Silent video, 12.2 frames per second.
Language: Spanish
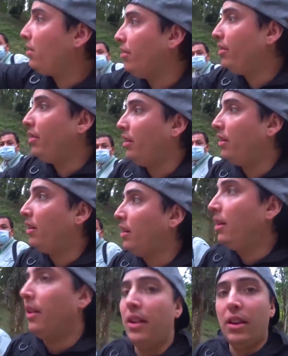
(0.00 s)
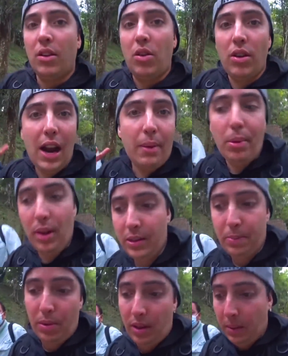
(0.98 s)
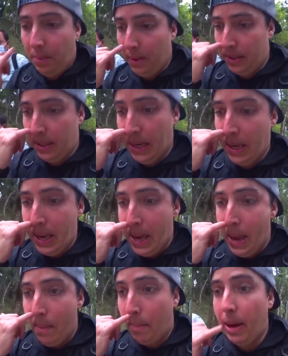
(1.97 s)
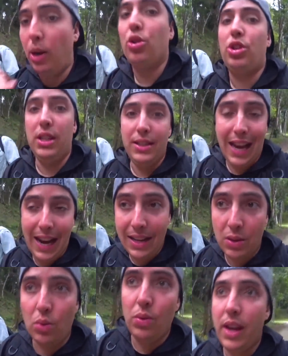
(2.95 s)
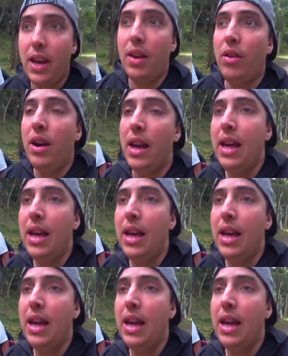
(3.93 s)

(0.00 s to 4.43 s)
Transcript: con, con árboles, porque pues pero sí, ya la descubrieron.